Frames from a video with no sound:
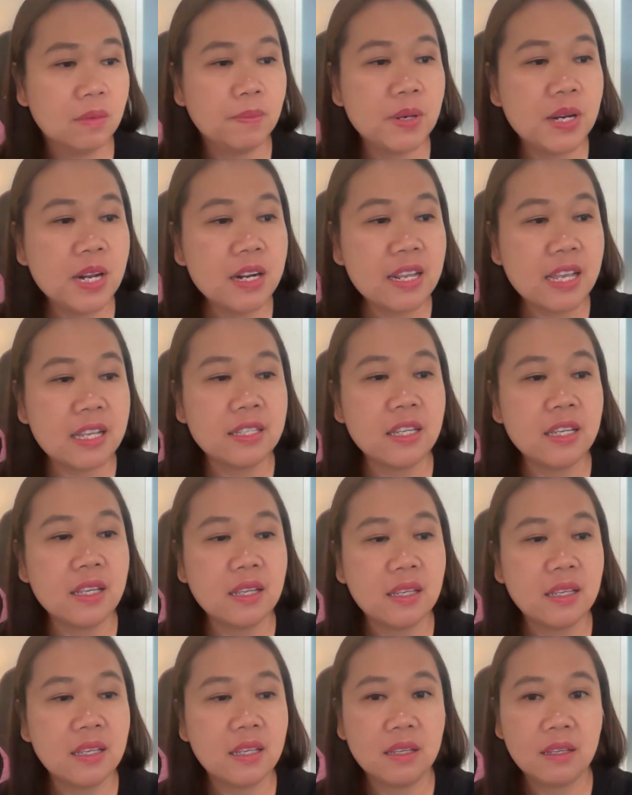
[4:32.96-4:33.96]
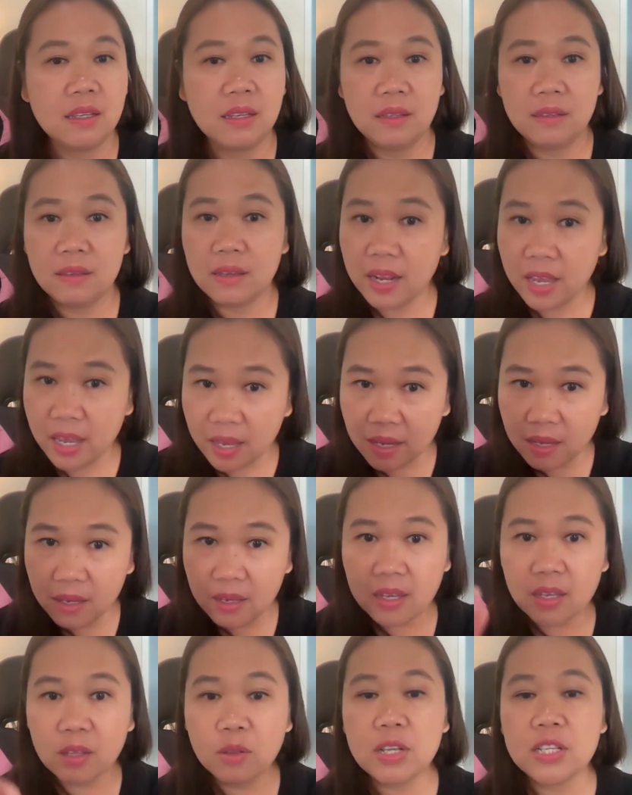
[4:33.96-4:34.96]
Bener nggak sih? Jadi
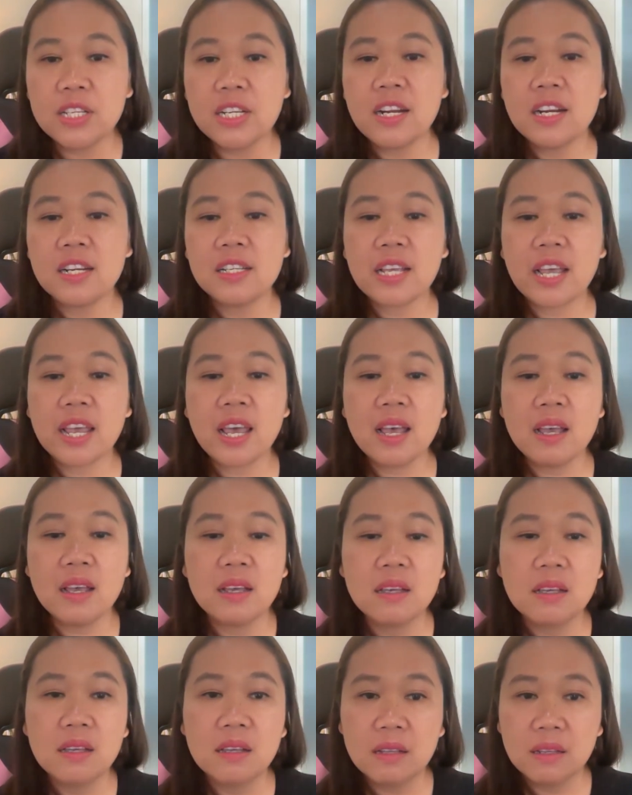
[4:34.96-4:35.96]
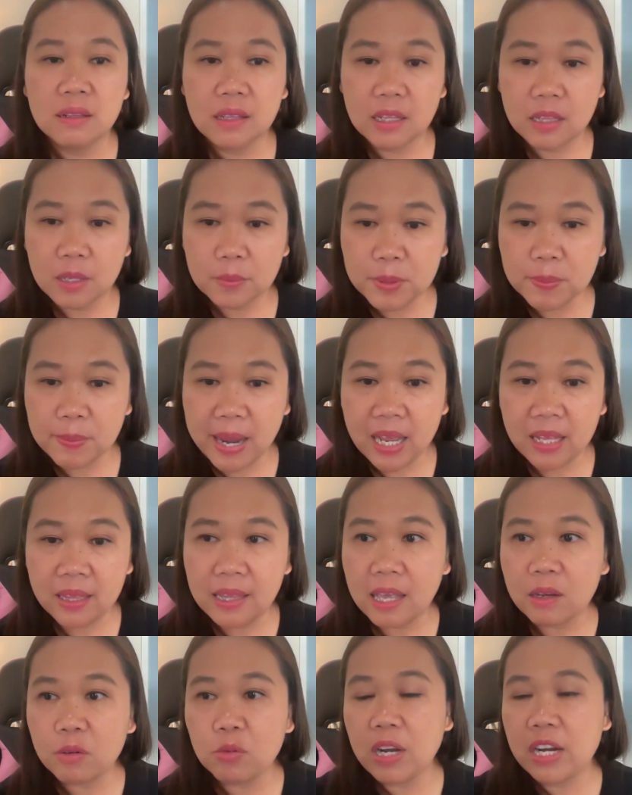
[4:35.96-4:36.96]
itu aja dari saya. Tetap semangat,
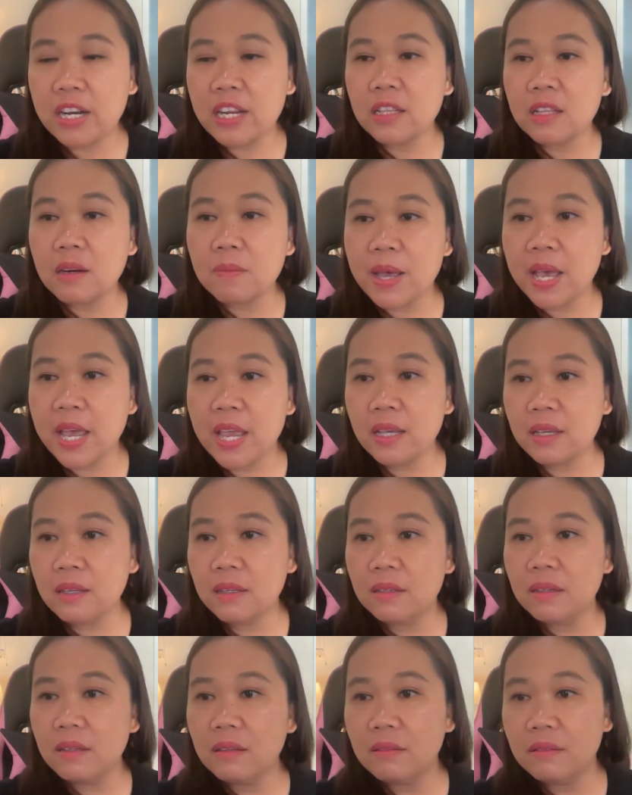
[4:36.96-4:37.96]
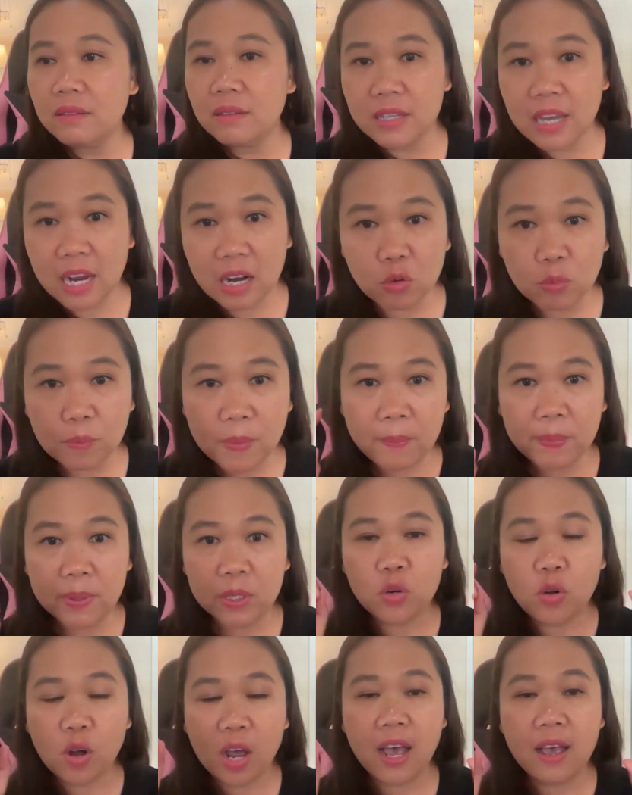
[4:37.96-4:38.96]
lakukan yang terbaik. Jangan lupa
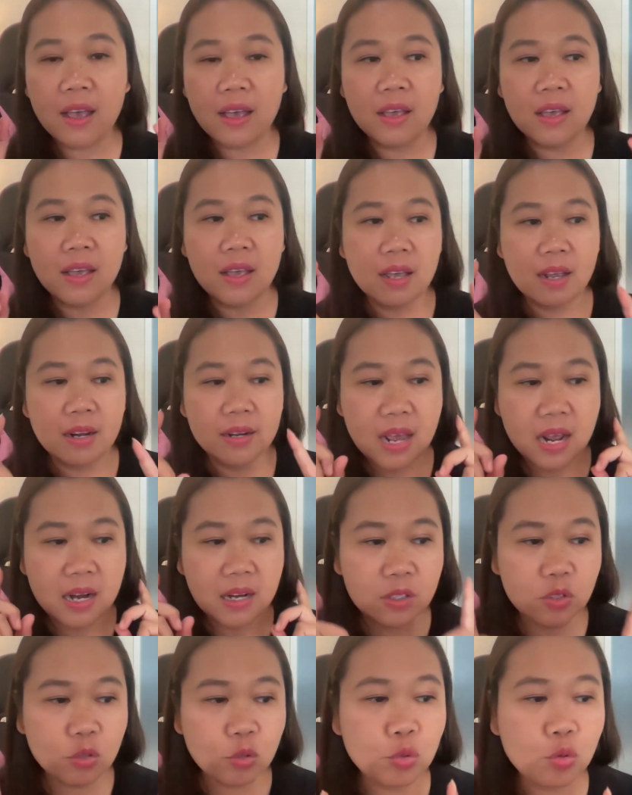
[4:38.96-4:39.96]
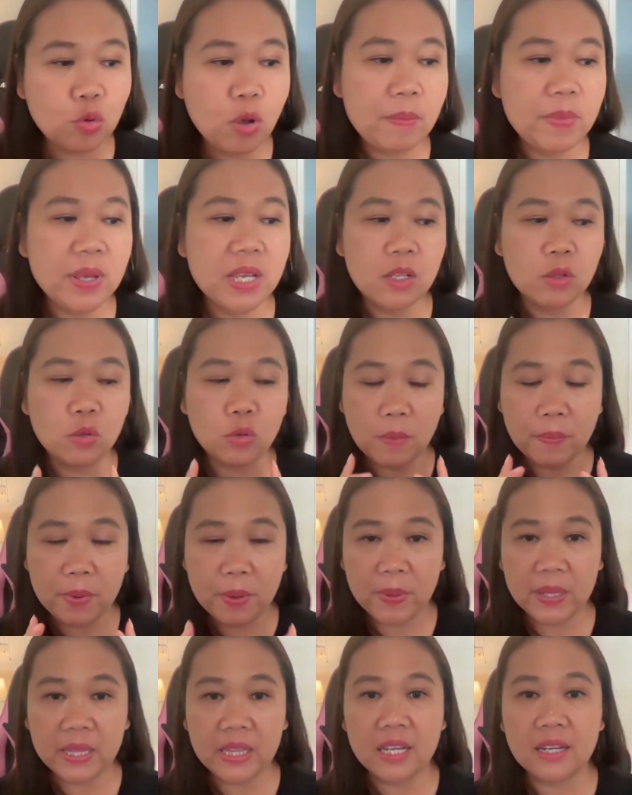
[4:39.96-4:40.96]
berdoa dan restu suami itu lebih
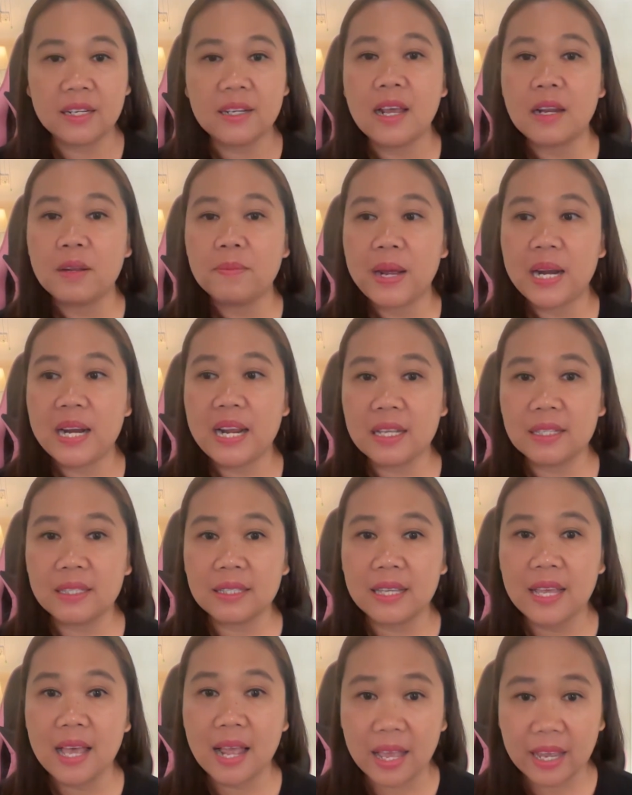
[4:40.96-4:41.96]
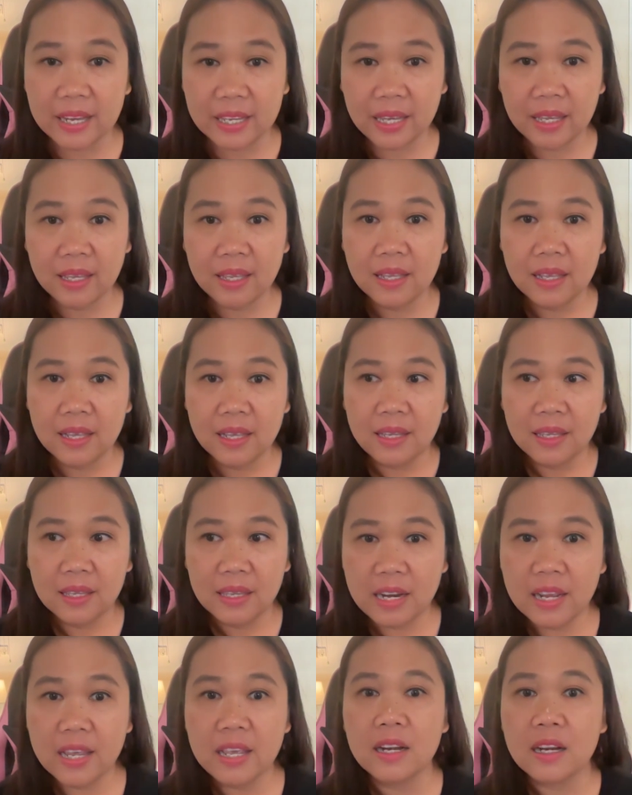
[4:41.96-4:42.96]
penting daripada segalanya.
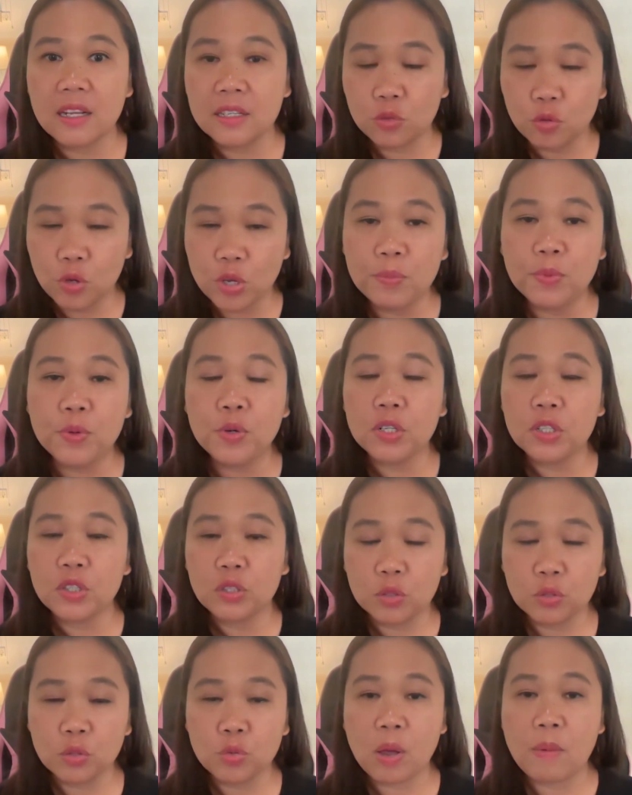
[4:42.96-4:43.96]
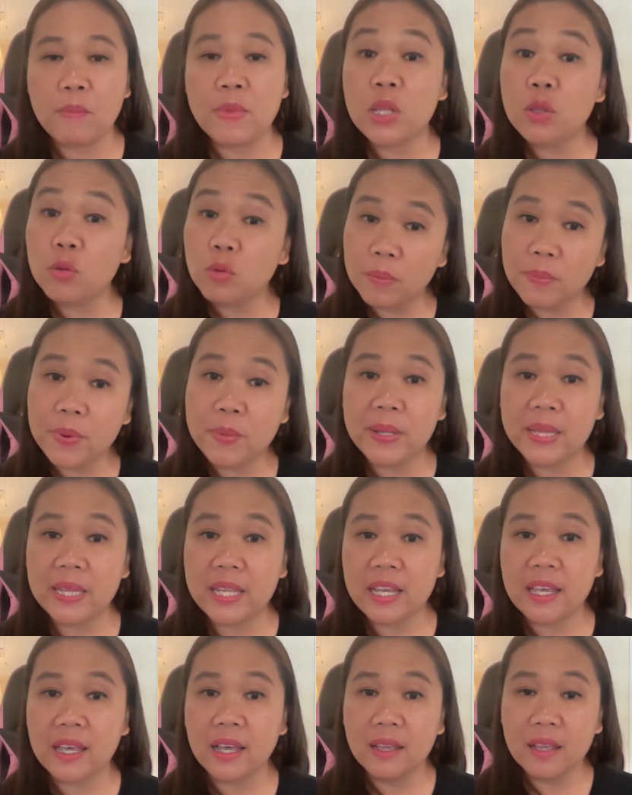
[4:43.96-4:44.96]
Jadi restu ibu, restu suami itu lebih
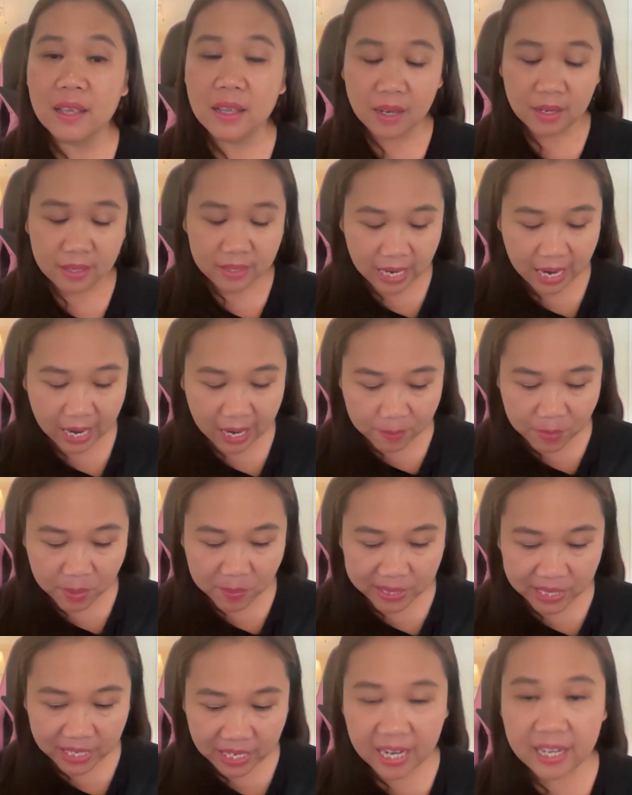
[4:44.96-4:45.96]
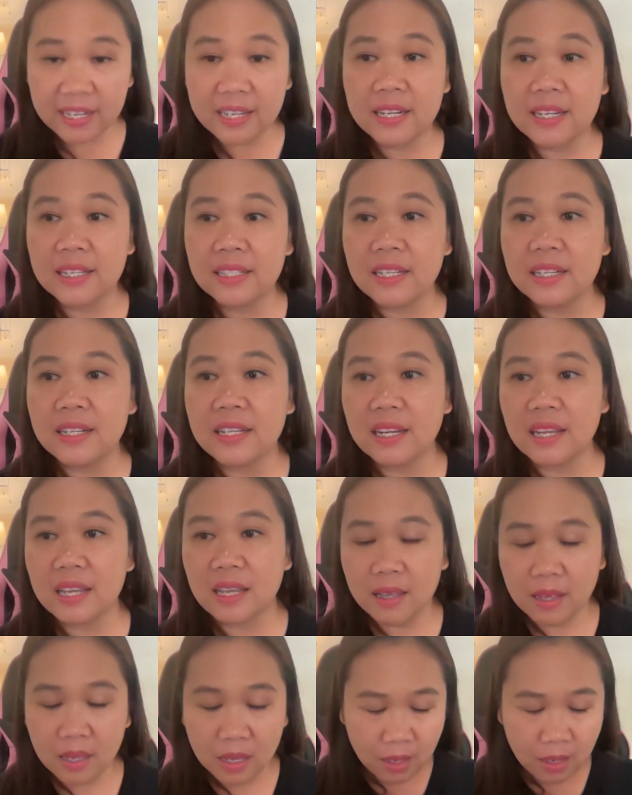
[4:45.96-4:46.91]
penting ya. Jangan mementingkan diri sendiri.